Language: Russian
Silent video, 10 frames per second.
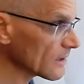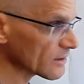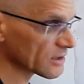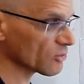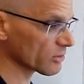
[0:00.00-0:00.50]

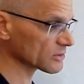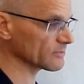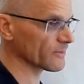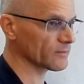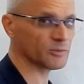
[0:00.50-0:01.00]
Таким
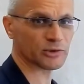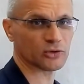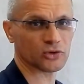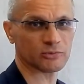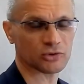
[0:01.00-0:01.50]
образом, мы
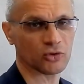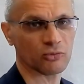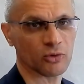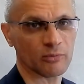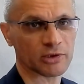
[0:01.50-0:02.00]
приходим к
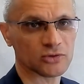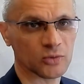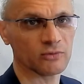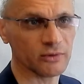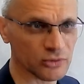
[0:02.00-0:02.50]
такому
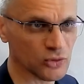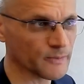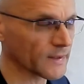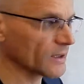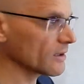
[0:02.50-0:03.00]
простому выводу
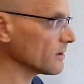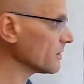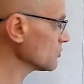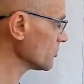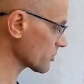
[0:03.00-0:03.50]
э, о
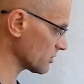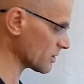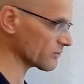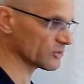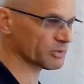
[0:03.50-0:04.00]
том, что
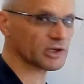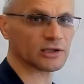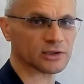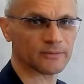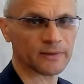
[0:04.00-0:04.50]
наше
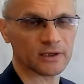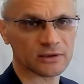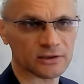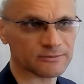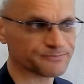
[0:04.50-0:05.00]
восприятие –
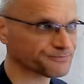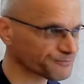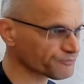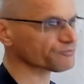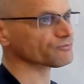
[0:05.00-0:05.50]
это,
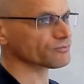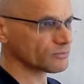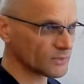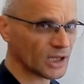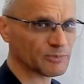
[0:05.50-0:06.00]

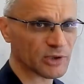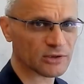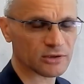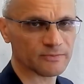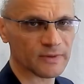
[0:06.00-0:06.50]
опять
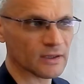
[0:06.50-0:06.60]
же,